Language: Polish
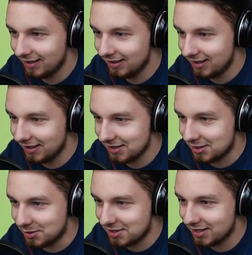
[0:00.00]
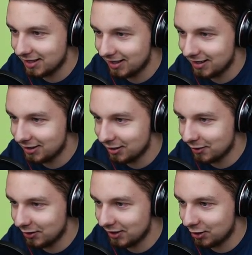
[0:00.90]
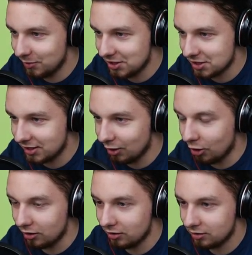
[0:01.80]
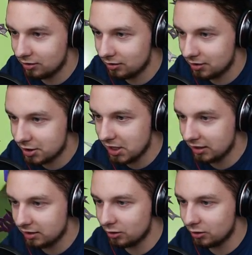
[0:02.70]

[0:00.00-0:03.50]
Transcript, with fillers: Jezus, to wygląda komicznie. O! Trzech tylko